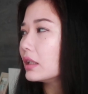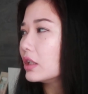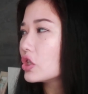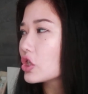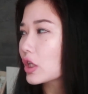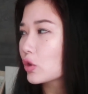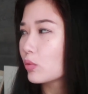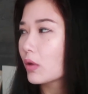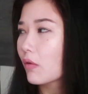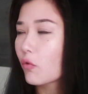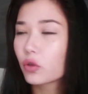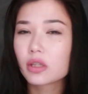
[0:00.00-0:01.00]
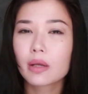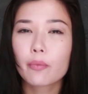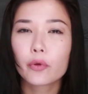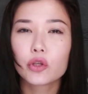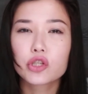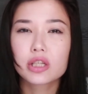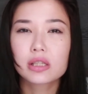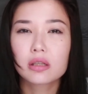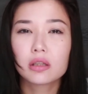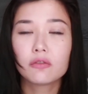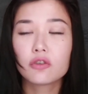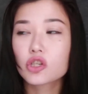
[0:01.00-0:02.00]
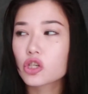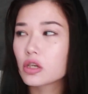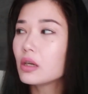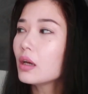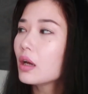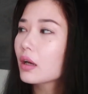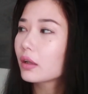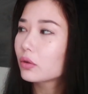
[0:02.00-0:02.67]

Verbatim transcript: и сейчас у меня вот на полочке стоит Виши,